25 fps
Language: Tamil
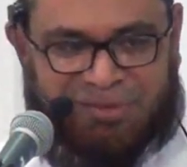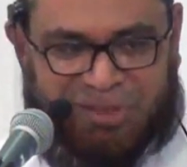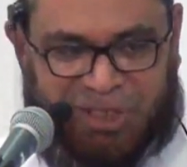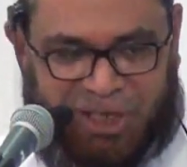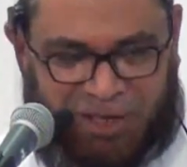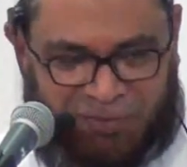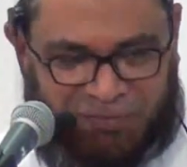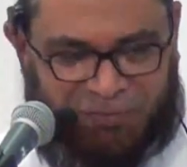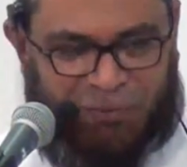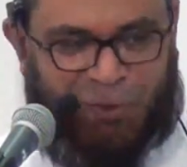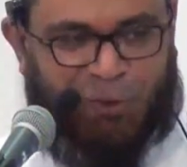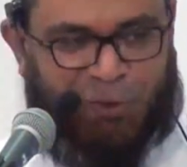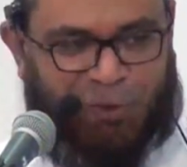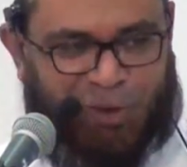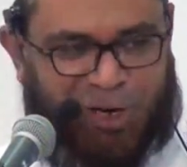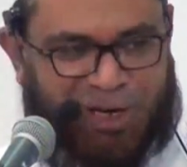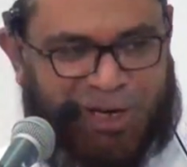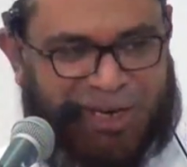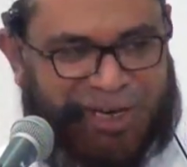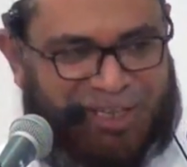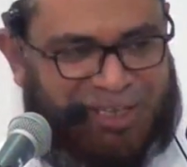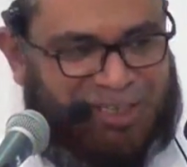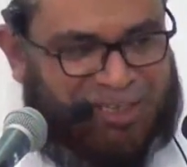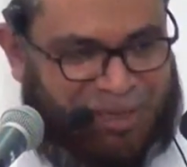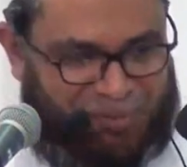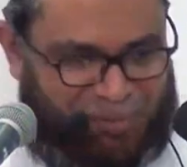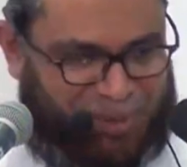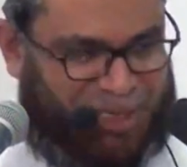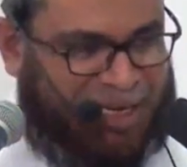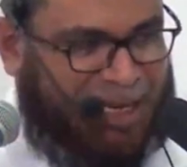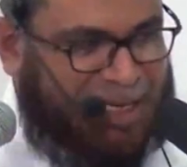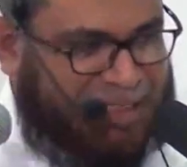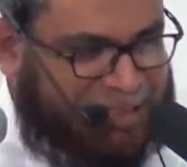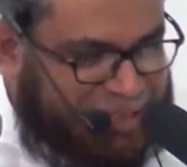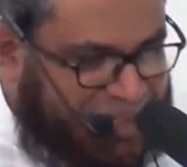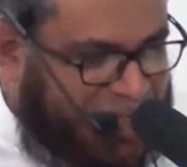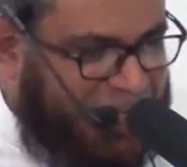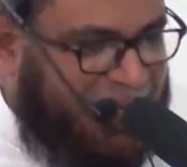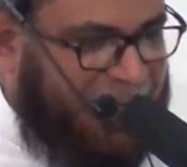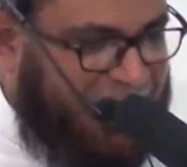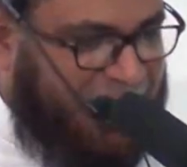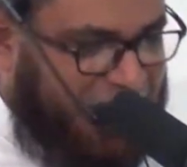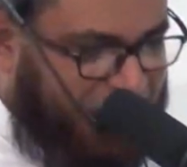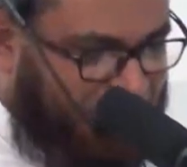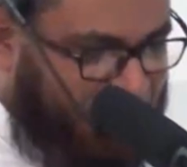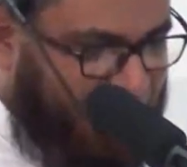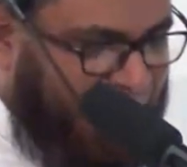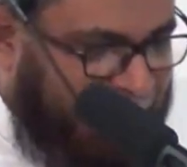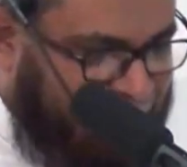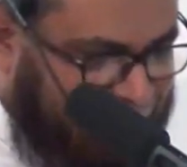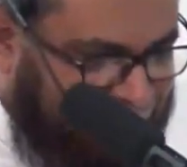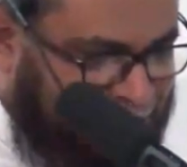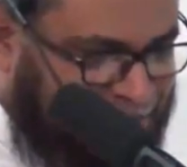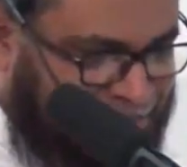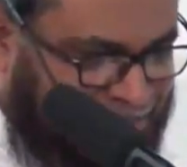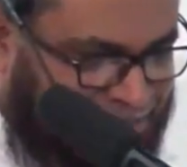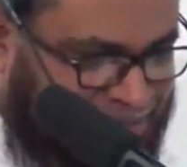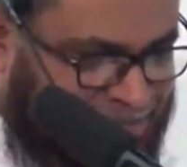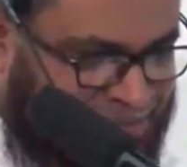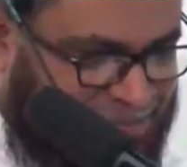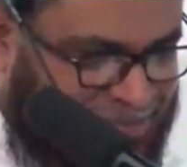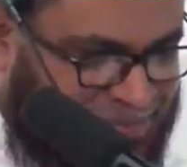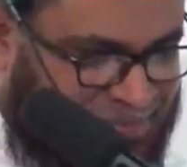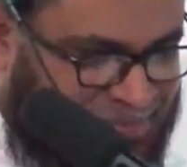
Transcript: செல்ஃப் கண்ட்ரோல் இழந்துட்டான் அந்த எலெக்ஷன்ல எல்லாம் பார்த்தோம்